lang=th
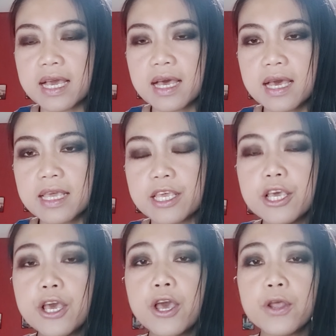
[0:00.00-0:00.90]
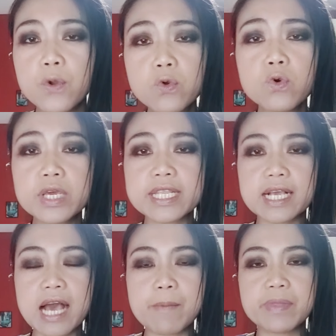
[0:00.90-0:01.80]
ให้ทุกๆกิจ
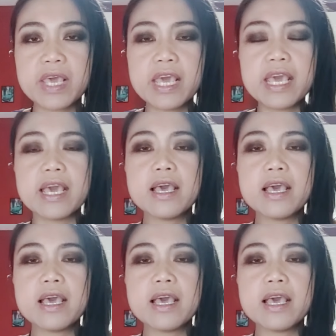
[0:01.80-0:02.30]
กรรมที่